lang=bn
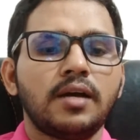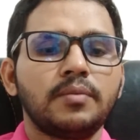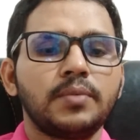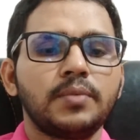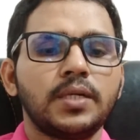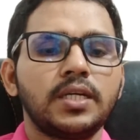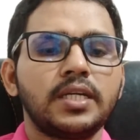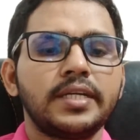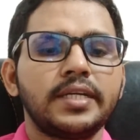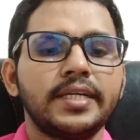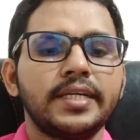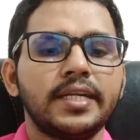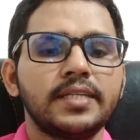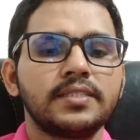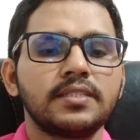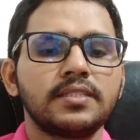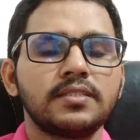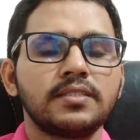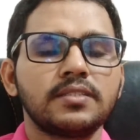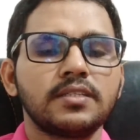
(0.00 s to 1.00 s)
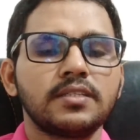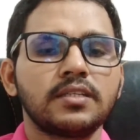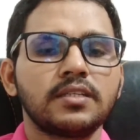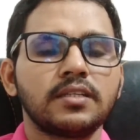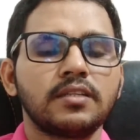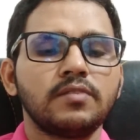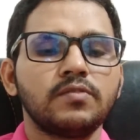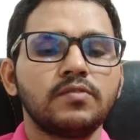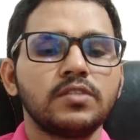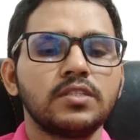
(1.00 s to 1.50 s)
আপনার ট্রেড লাইসেন্সের
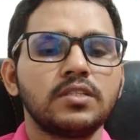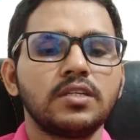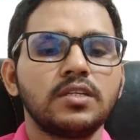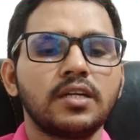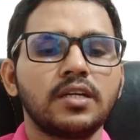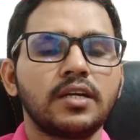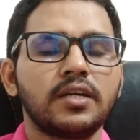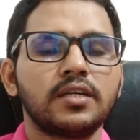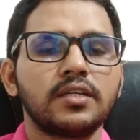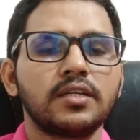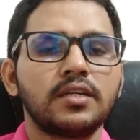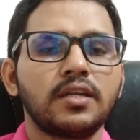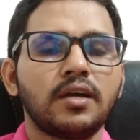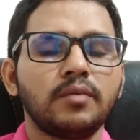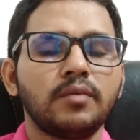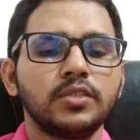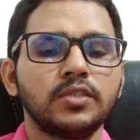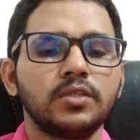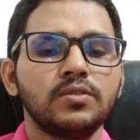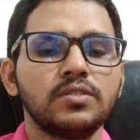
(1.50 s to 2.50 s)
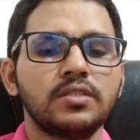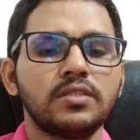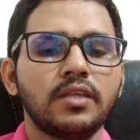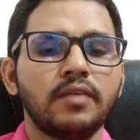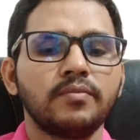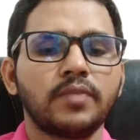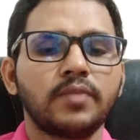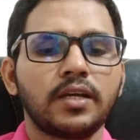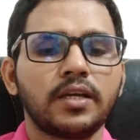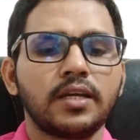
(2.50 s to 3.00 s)
সাথে ভিজিটিং কার্ডের নাম যেন
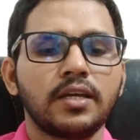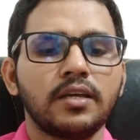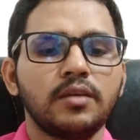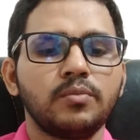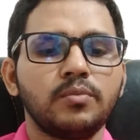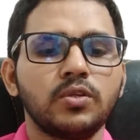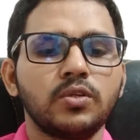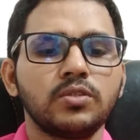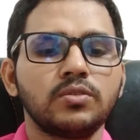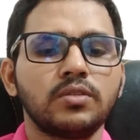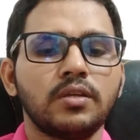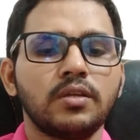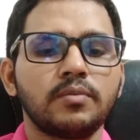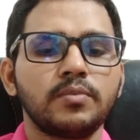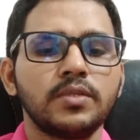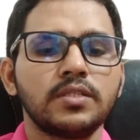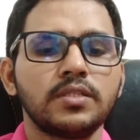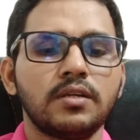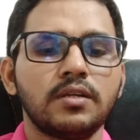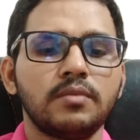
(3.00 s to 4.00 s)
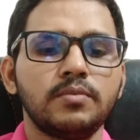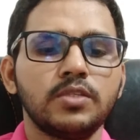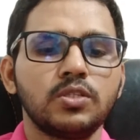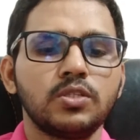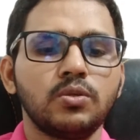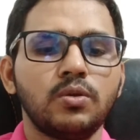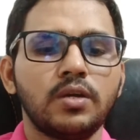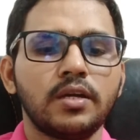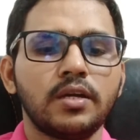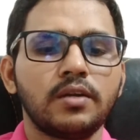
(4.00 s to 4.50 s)
সেম থাকে এরপরে যদি আপনি
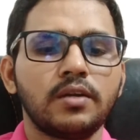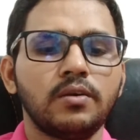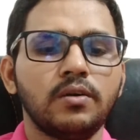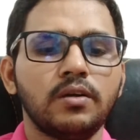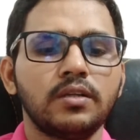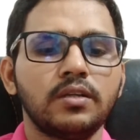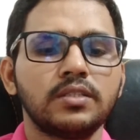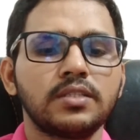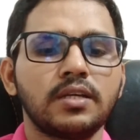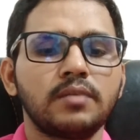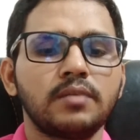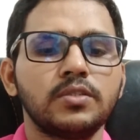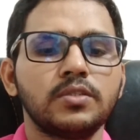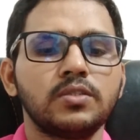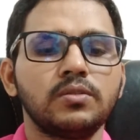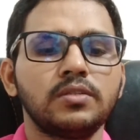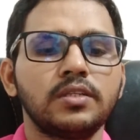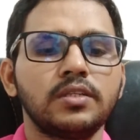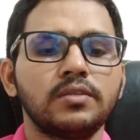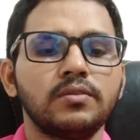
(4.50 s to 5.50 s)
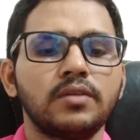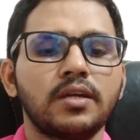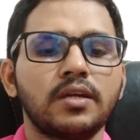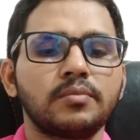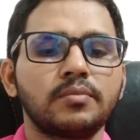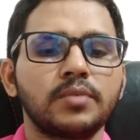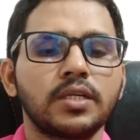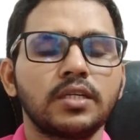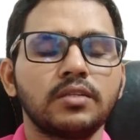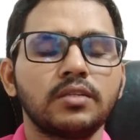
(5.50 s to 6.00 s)
সার্ভিস হোল্ডার হন সার্ভিস হোল্ডার হলে
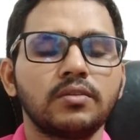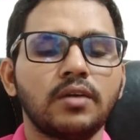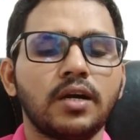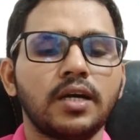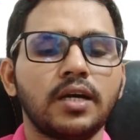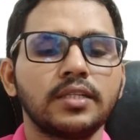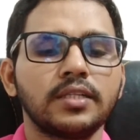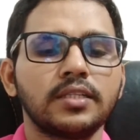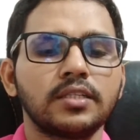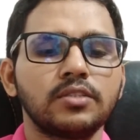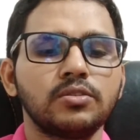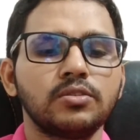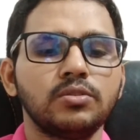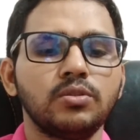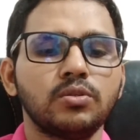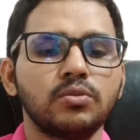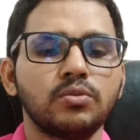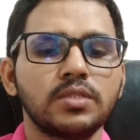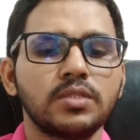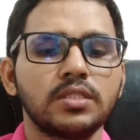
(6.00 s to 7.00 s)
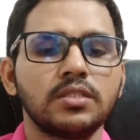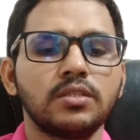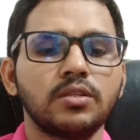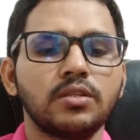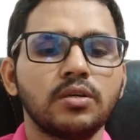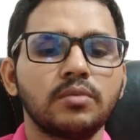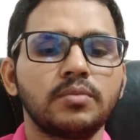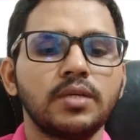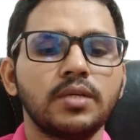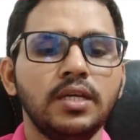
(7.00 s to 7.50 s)
আপনার কিন্তু আলাদা কিছু ডকুমেন্টস
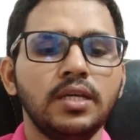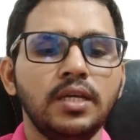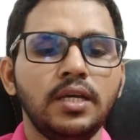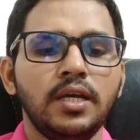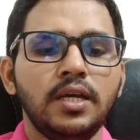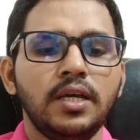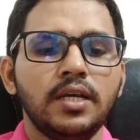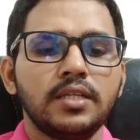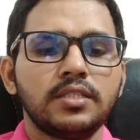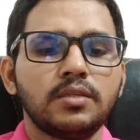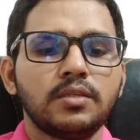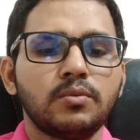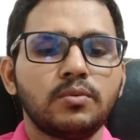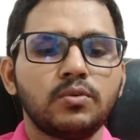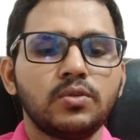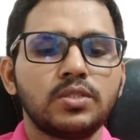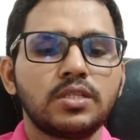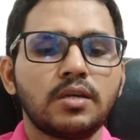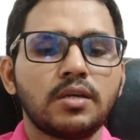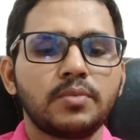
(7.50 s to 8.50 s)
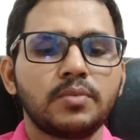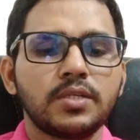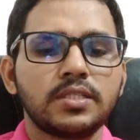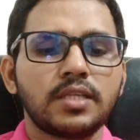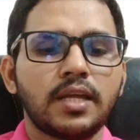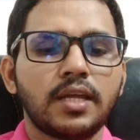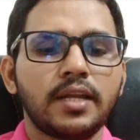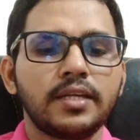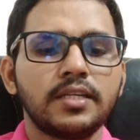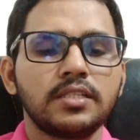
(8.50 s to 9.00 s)
দিতে হবে যেমন হচ্ছে আপনার
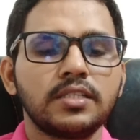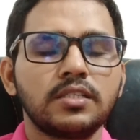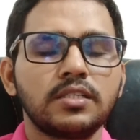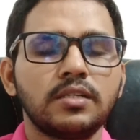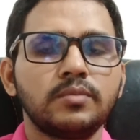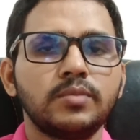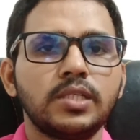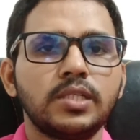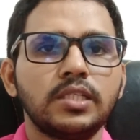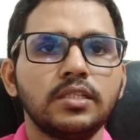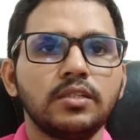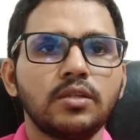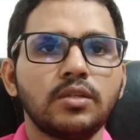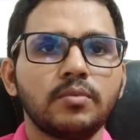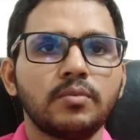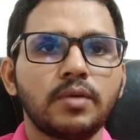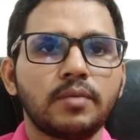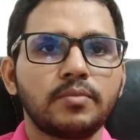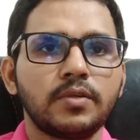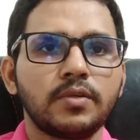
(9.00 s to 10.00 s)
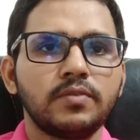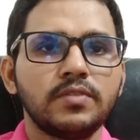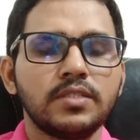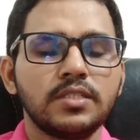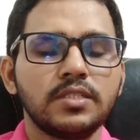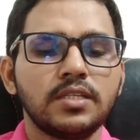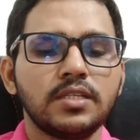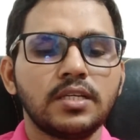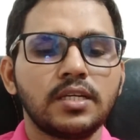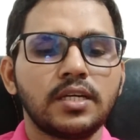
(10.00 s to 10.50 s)
স্যালারি স্টেটমেন্ট দিতে হবে আপনার
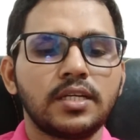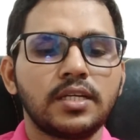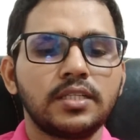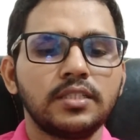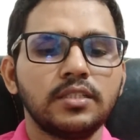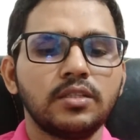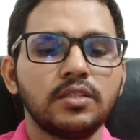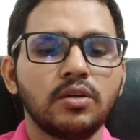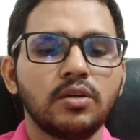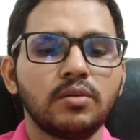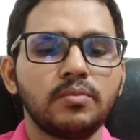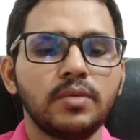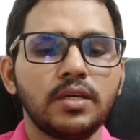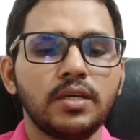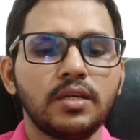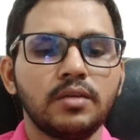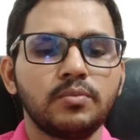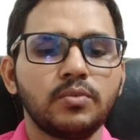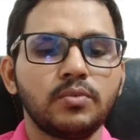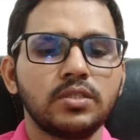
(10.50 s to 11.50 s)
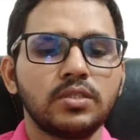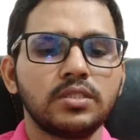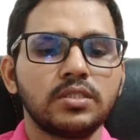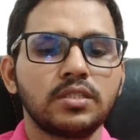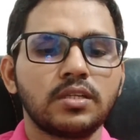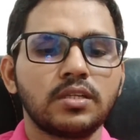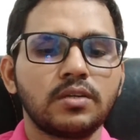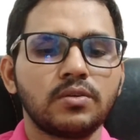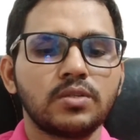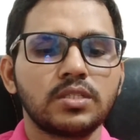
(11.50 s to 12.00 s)
ভিজিটিং কার্ড দিতে হবে এরপরে
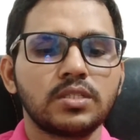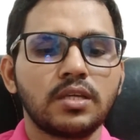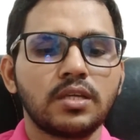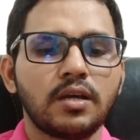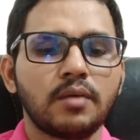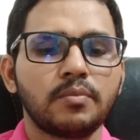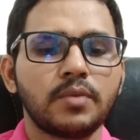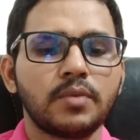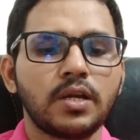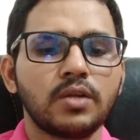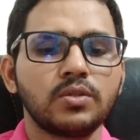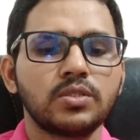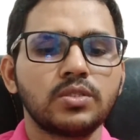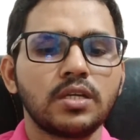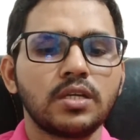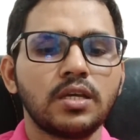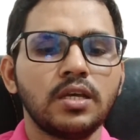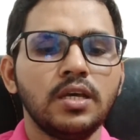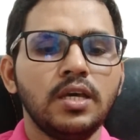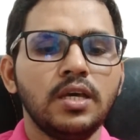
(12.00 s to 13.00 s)
যেটা রয়েছে আপনার হচ্ছে